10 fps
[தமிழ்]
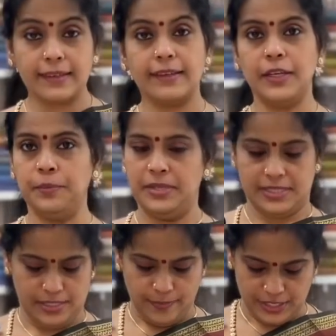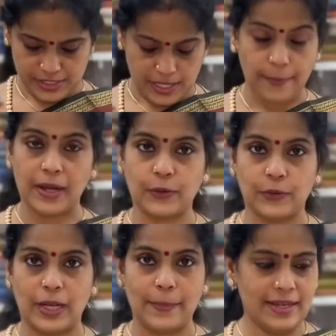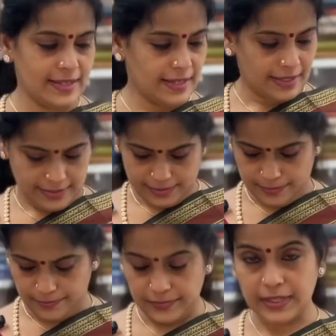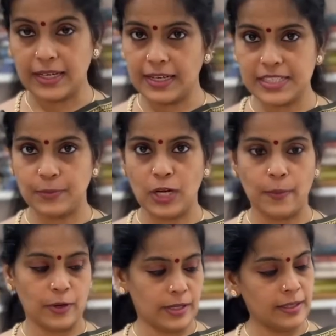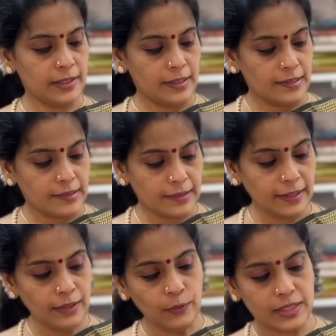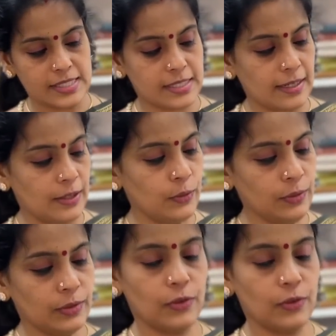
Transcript: அண்ட் க்ரீன் மிக்ஸ்டு பேஸ் தான் பார்க்குறோம் நம்ம கங்கா ஜமுனா பார்டர் க்ரீனும் ரஸ்ட் கலரும்